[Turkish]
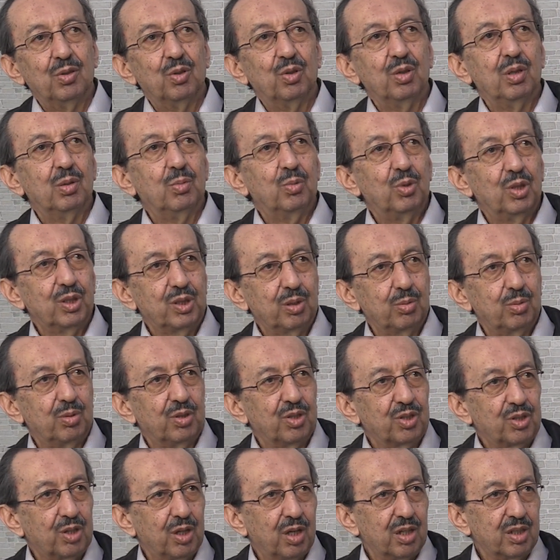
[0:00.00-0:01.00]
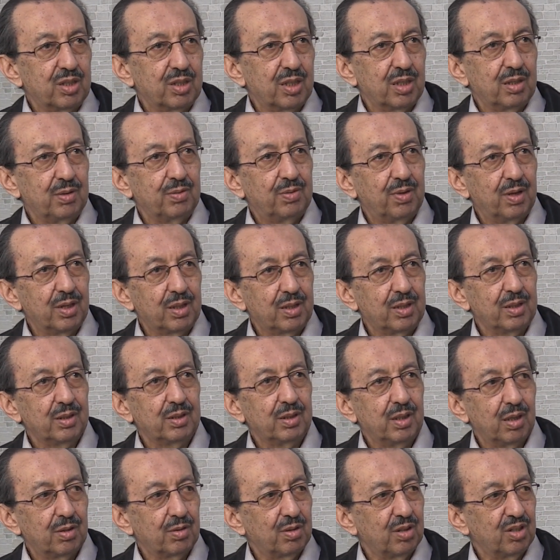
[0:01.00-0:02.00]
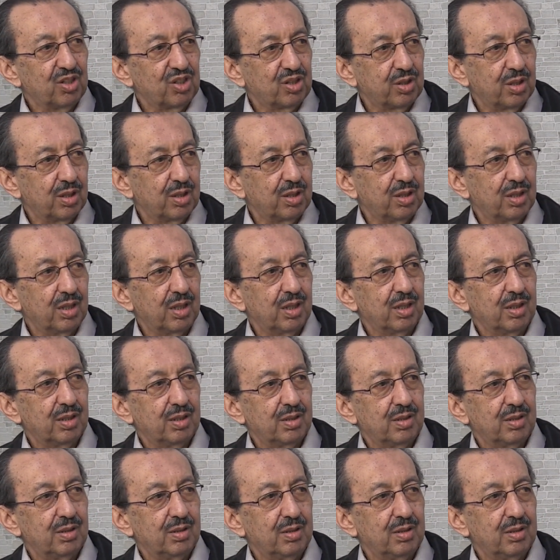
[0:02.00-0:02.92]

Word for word: ona muhatap olan şahısların farklı davranışlarına